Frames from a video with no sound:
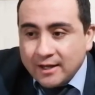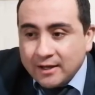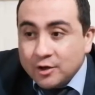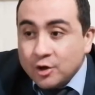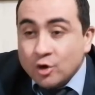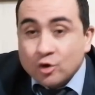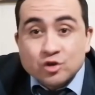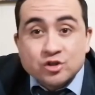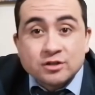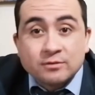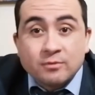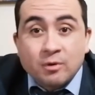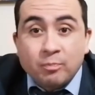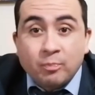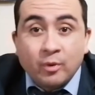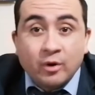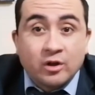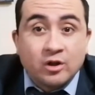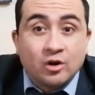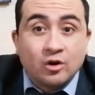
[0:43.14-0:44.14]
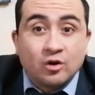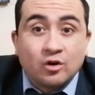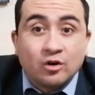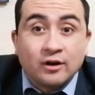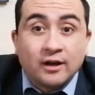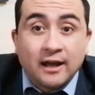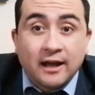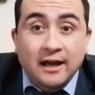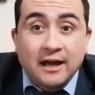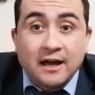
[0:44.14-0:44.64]
No nos hemos podido
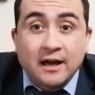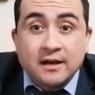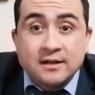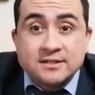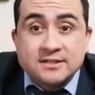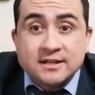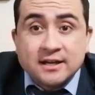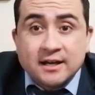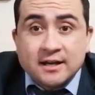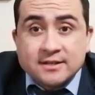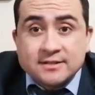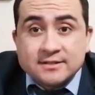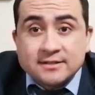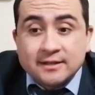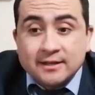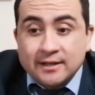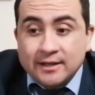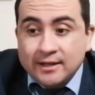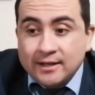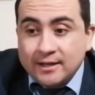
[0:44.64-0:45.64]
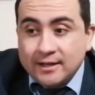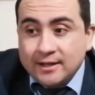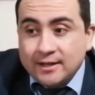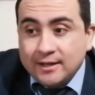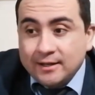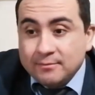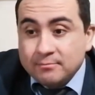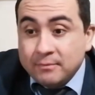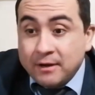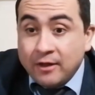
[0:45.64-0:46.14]
congregar ya
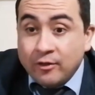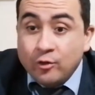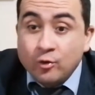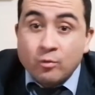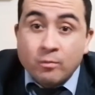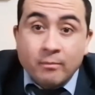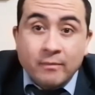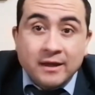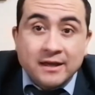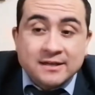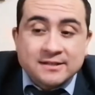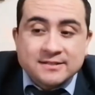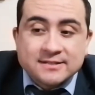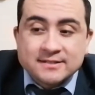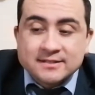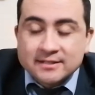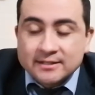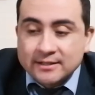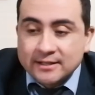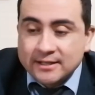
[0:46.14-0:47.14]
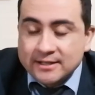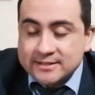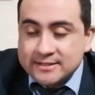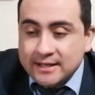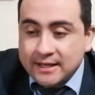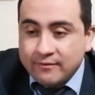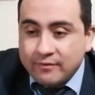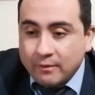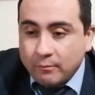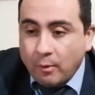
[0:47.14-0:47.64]
hace más de un mes,
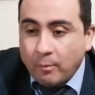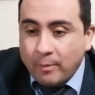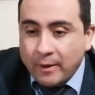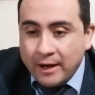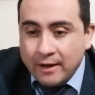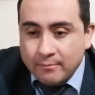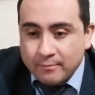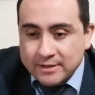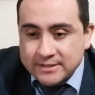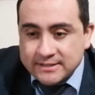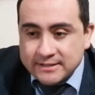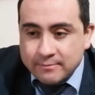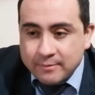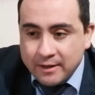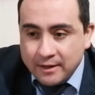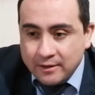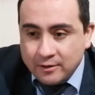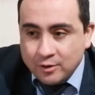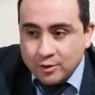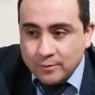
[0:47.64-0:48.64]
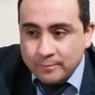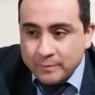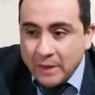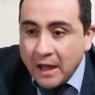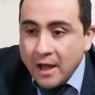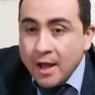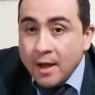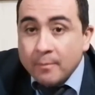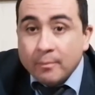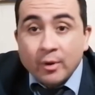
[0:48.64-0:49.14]
quizás vamos para el mes y medio,
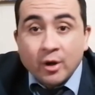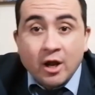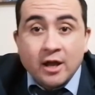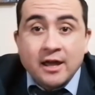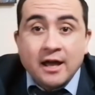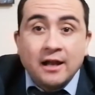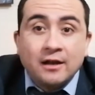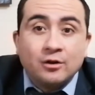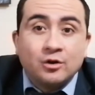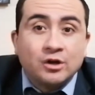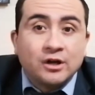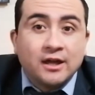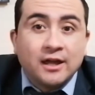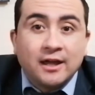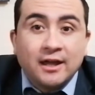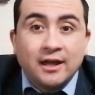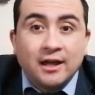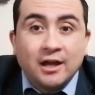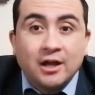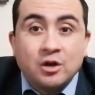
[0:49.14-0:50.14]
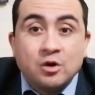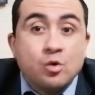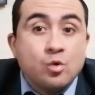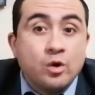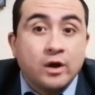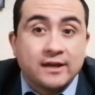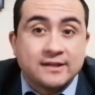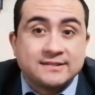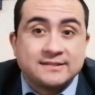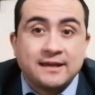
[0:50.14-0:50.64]
pero hay algo que
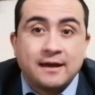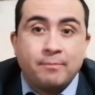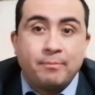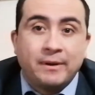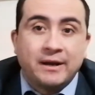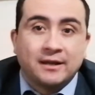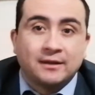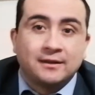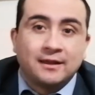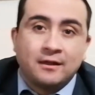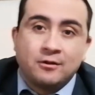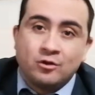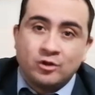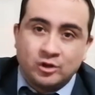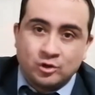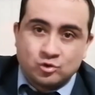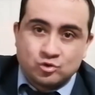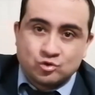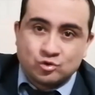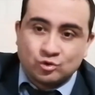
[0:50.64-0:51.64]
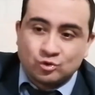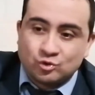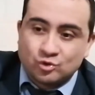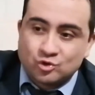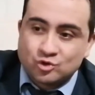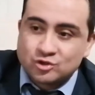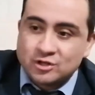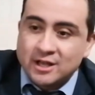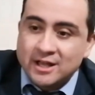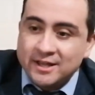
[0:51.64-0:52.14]
nunca se ha apartado de
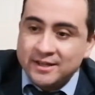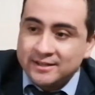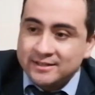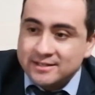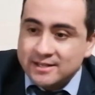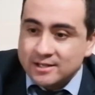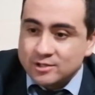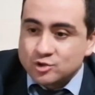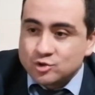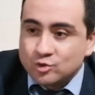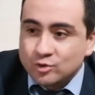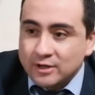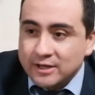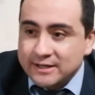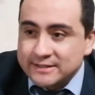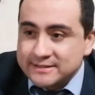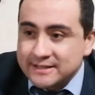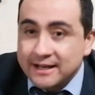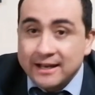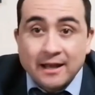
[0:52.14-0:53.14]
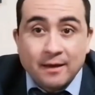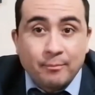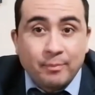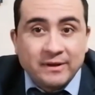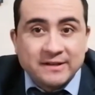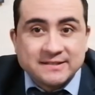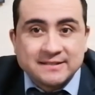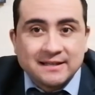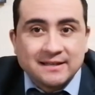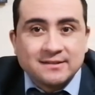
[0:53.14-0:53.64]
nosotros y eso es la
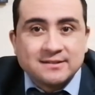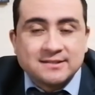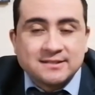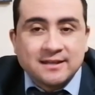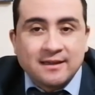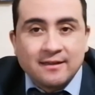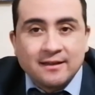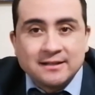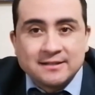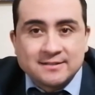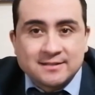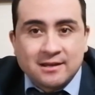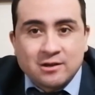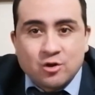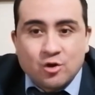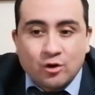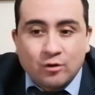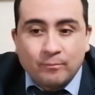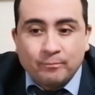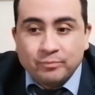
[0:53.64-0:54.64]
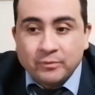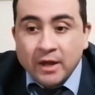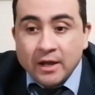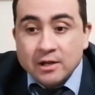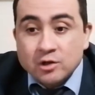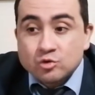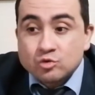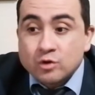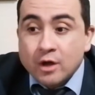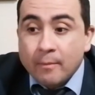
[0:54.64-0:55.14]
presencia del Señor. Él
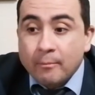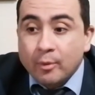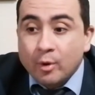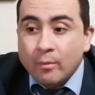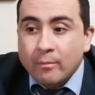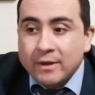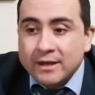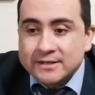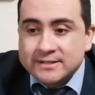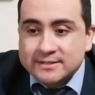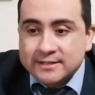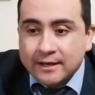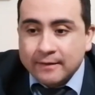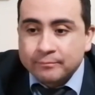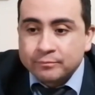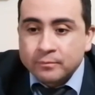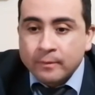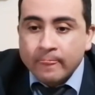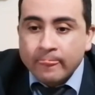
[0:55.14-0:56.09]
hizo una promesa.